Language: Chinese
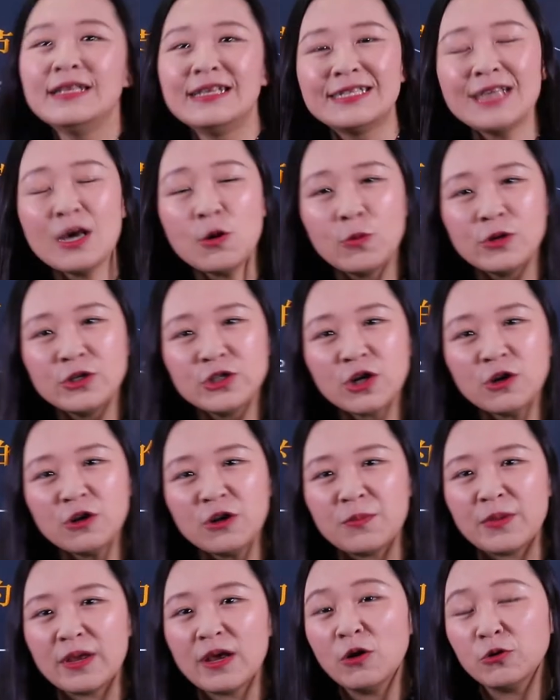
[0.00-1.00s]
你在文章
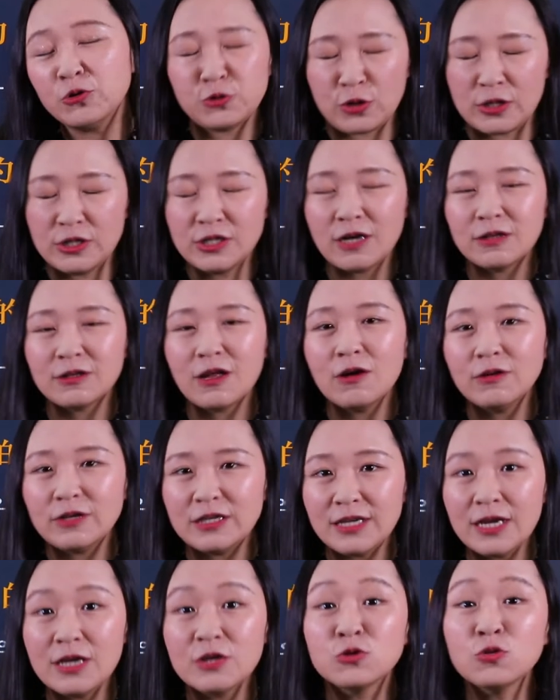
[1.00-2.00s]
里面要寻找到
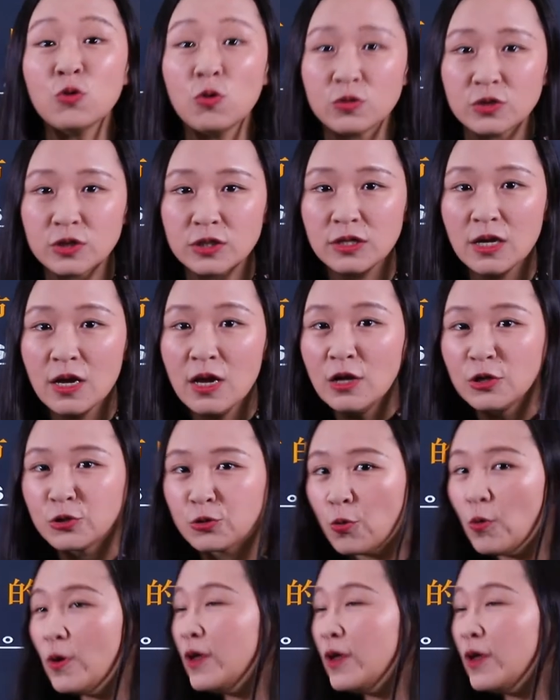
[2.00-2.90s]
一定 source。所